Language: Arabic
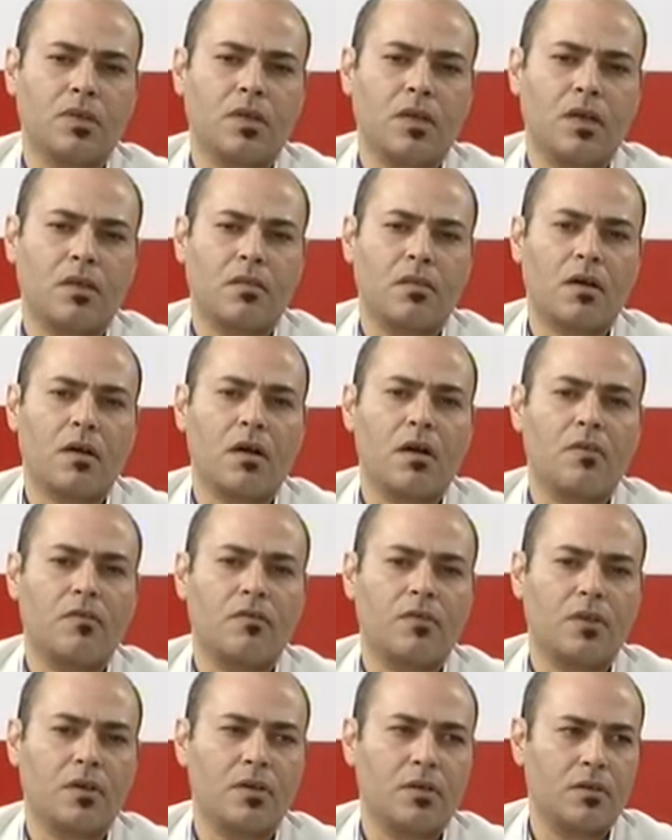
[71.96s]

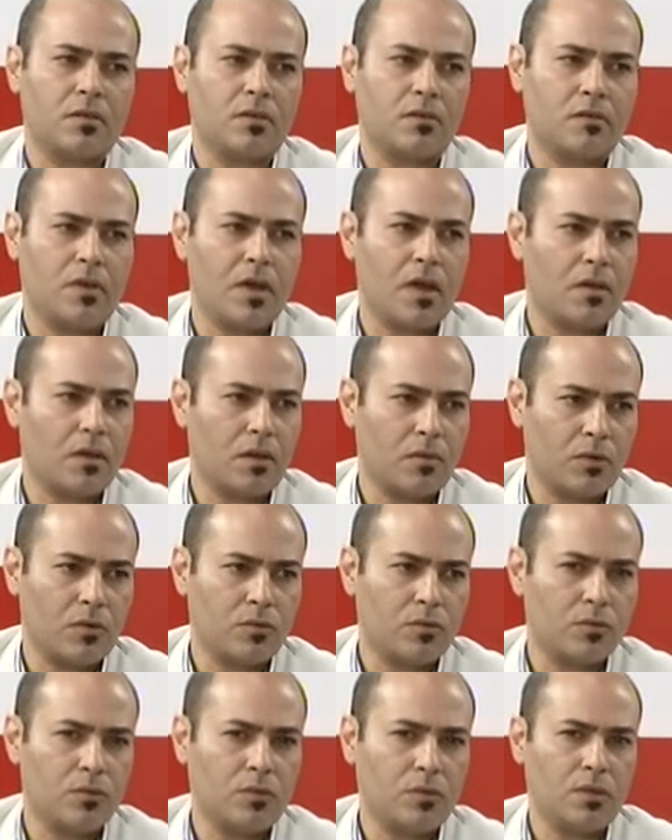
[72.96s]
الثقافة في هذا
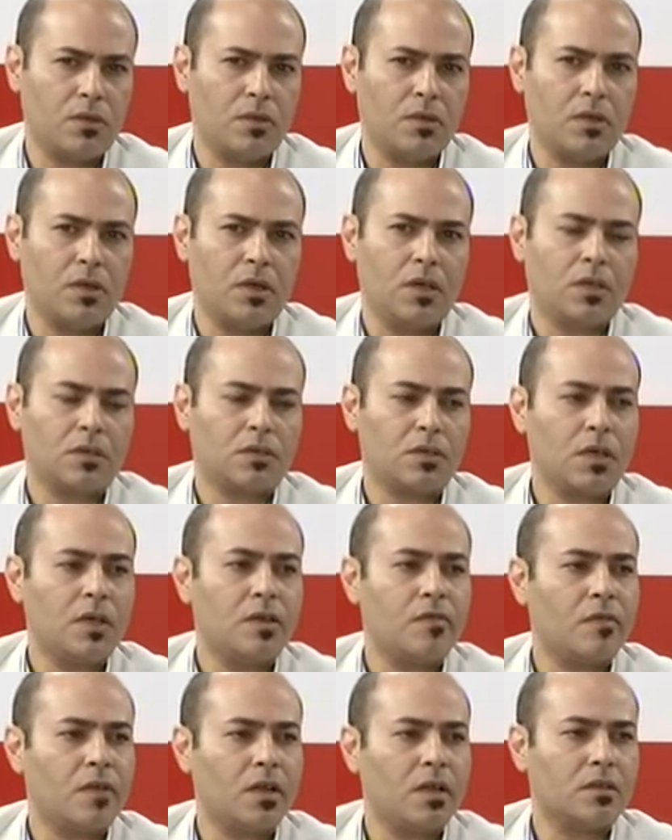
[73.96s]
الموضوع
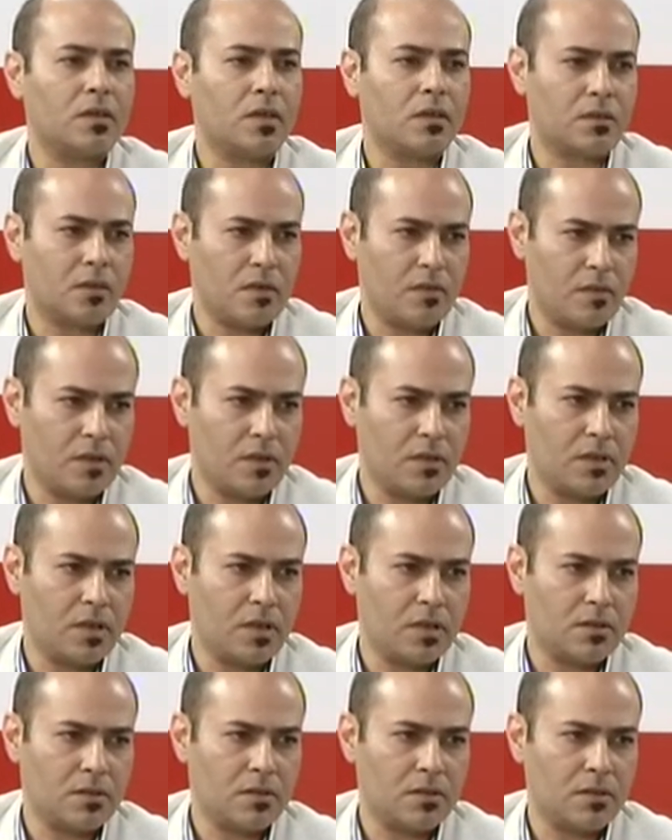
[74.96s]
ضعيفة لدى أطراف
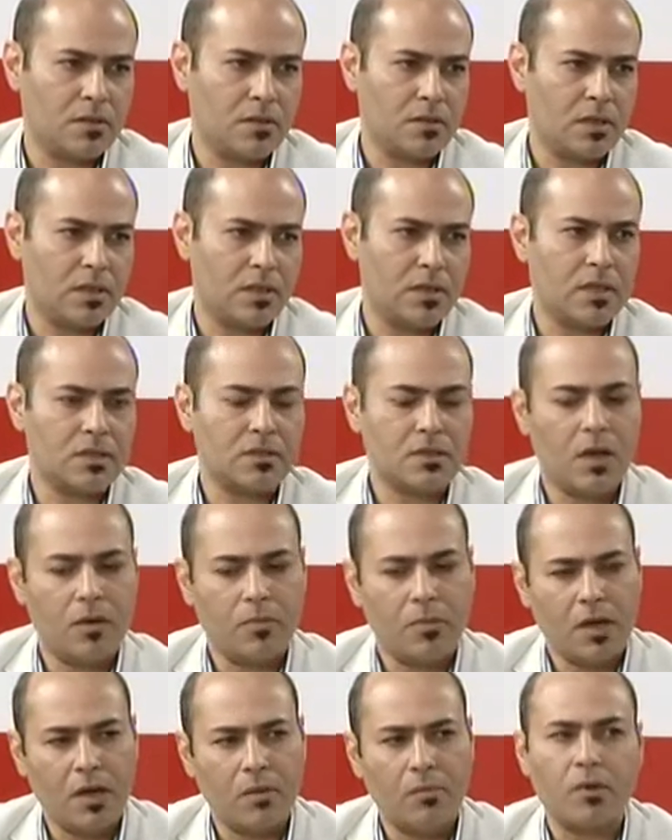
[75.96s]
الإنتاج لدى
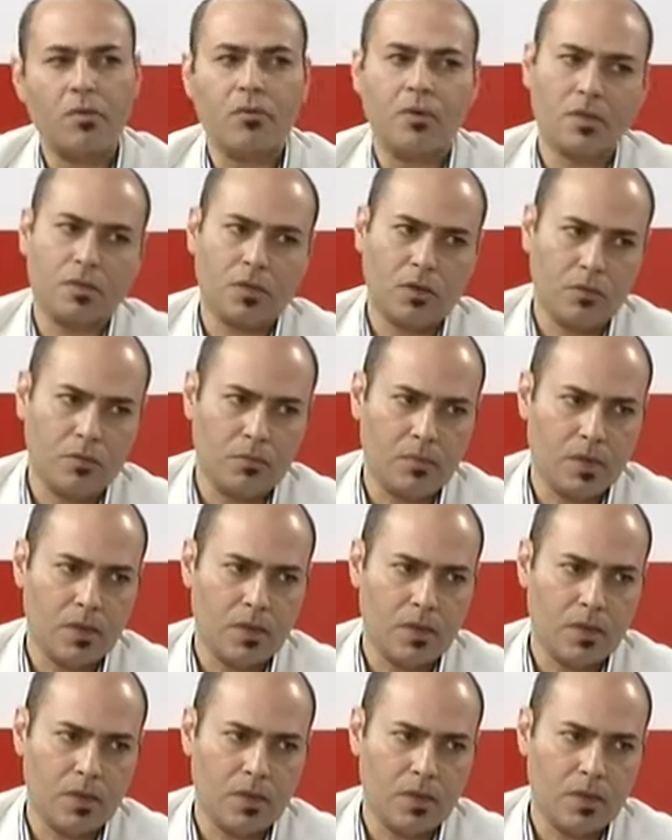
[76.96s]
أصحاب العمل ولدى العمال